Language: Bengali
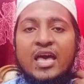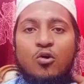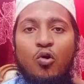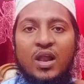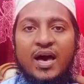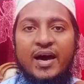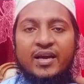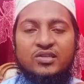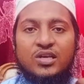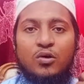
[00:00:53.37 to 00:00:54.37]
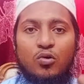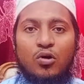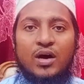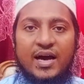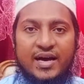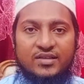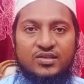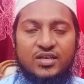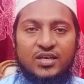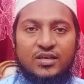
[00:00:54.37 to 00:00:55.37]
এই গলার যে রগ
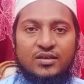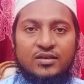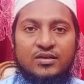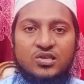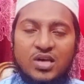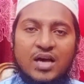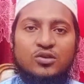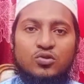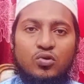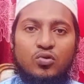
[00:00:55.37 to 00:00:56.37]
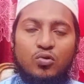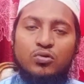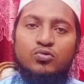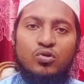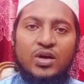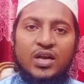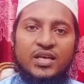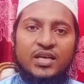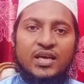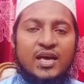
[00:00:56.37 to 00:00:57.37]
আছে শ্বাসরক
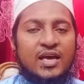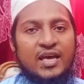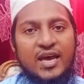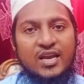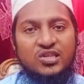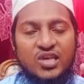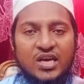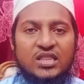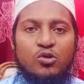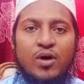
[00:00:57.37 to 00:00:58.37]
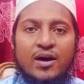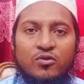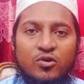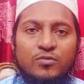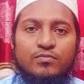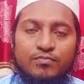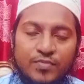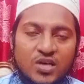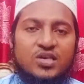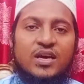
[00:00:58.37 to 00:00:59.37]
কণ্ঠনালী এর চাইতেও আরো
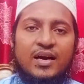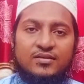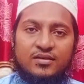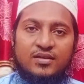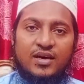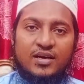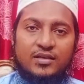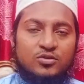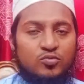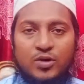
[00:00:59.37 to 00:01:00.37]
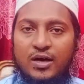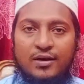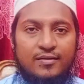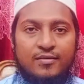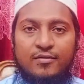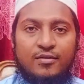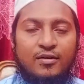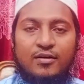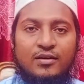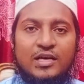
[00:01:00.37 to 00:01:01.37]
বেশি কাছে থাকেন সুবহান
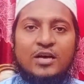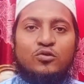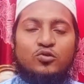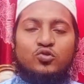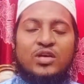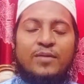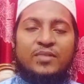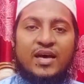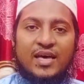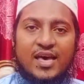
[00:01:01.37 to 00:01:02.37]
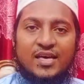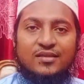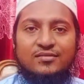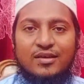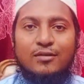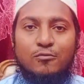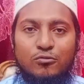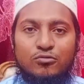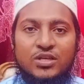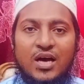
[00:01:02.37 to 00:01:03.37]
আল্লাহ তো যদি আমরা এই
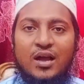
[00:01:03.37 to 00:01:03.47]
স্থানগুলোতে